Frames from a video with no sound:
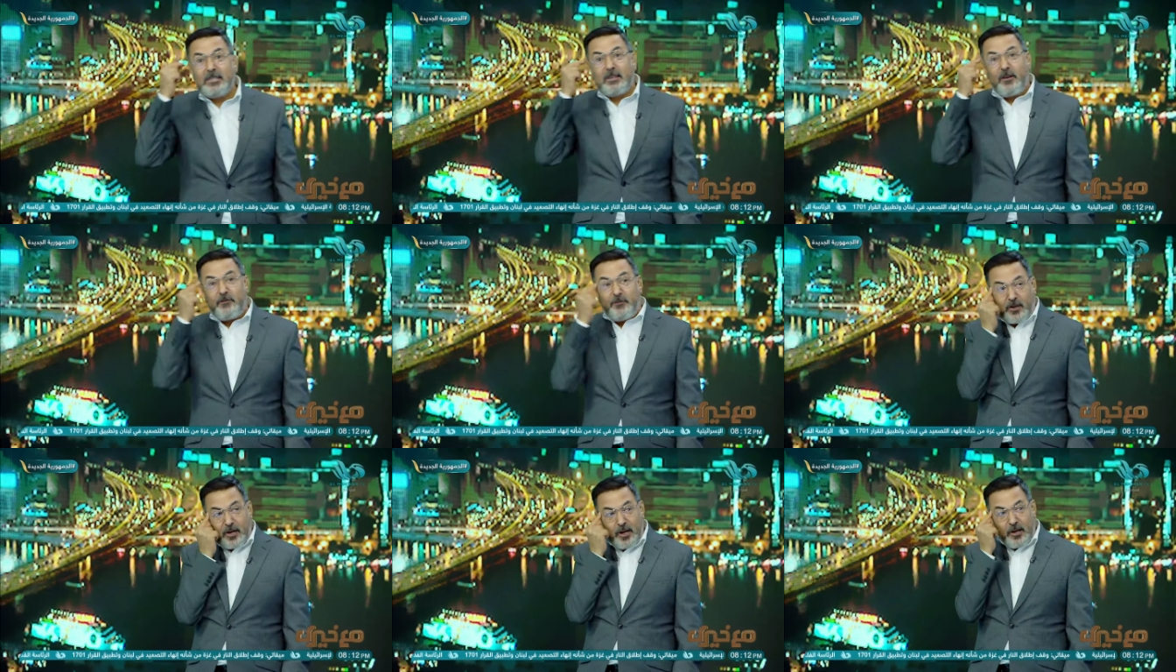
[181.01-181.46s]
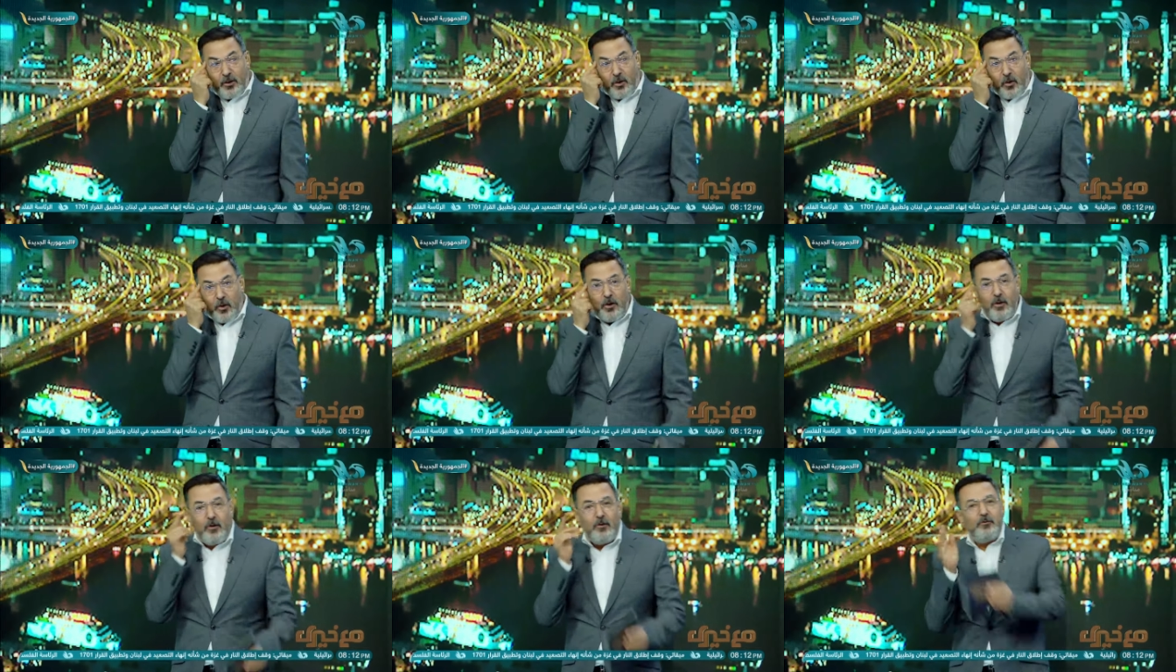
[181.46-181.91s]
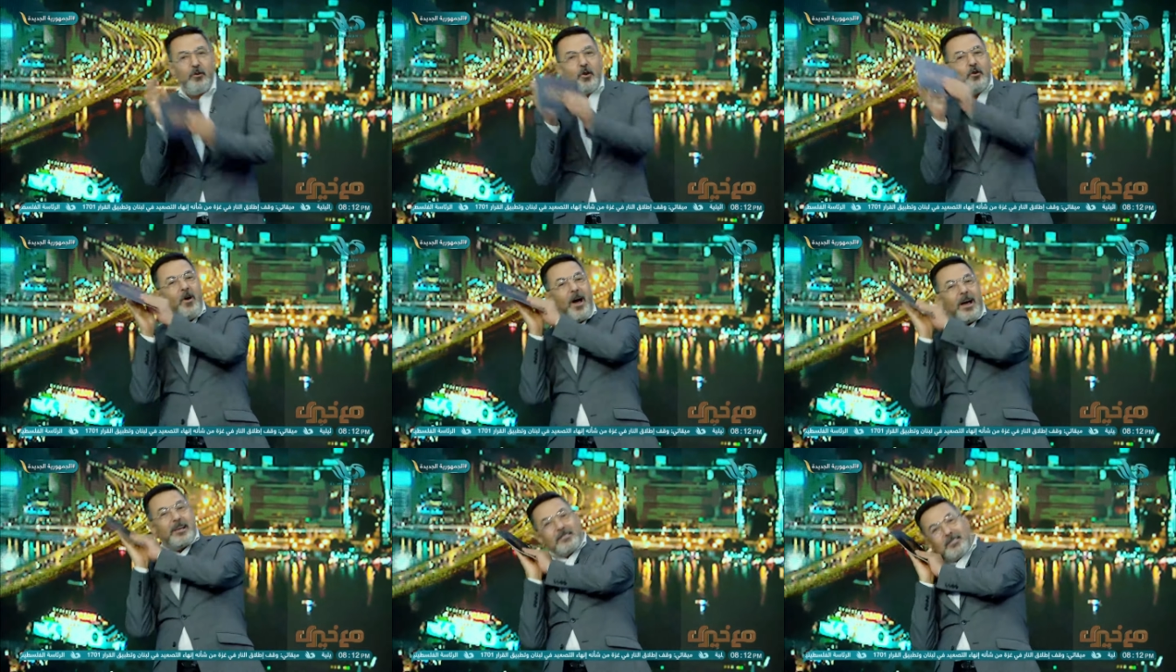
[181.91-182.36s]
تفكيره في
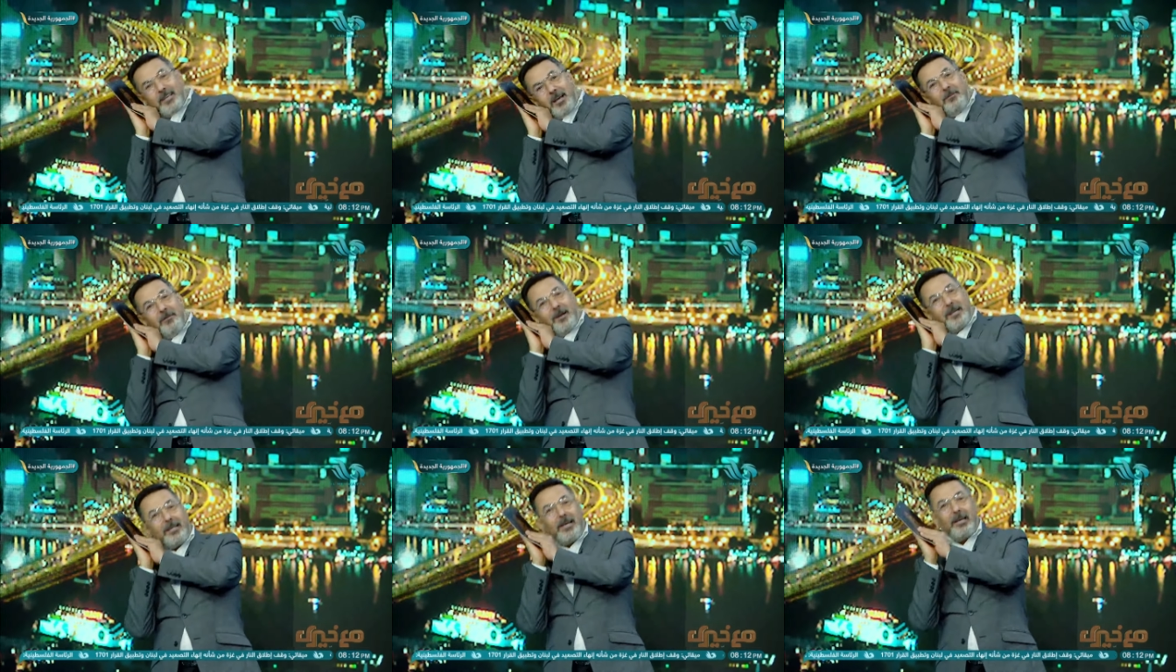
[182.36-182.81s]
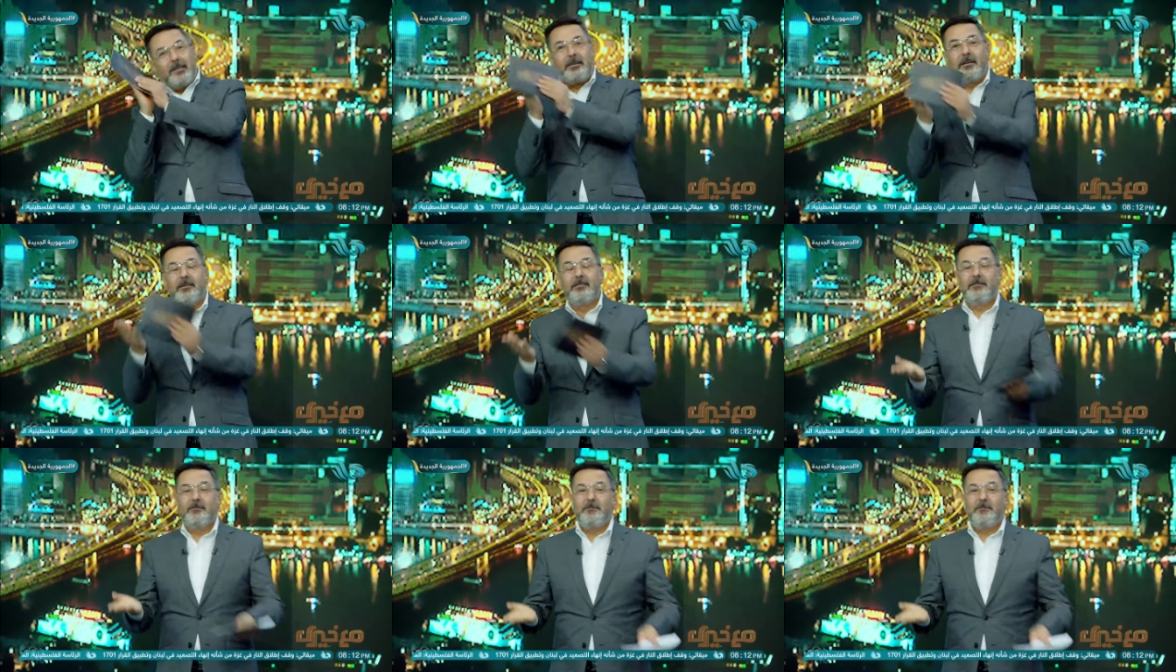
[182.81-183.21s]
انه عايز يعمل كده